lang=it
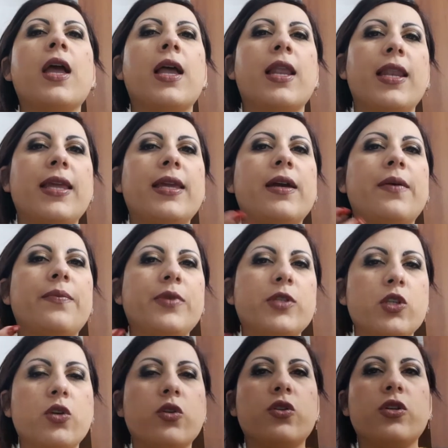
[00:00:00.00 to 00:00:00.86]
Lei ha
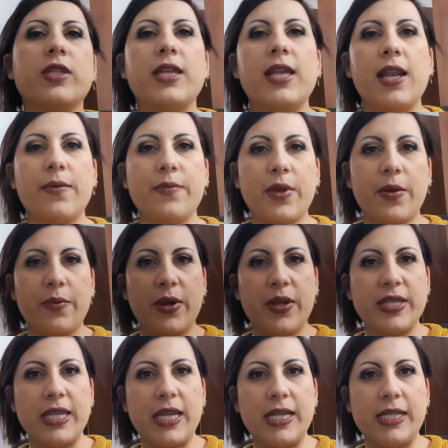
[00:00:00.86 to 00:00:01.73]
bisogno della mia
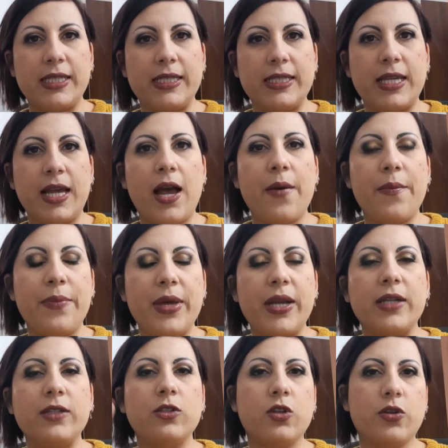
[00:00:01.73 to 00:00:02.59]
presenza
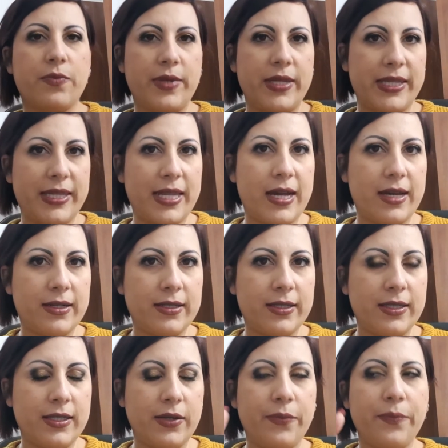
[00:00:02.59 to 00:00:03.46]
per
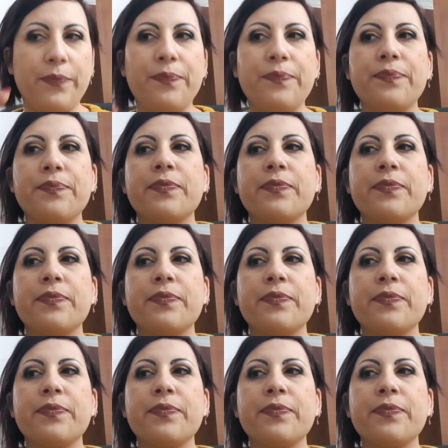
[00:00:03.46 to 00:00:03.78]
addormentarsi.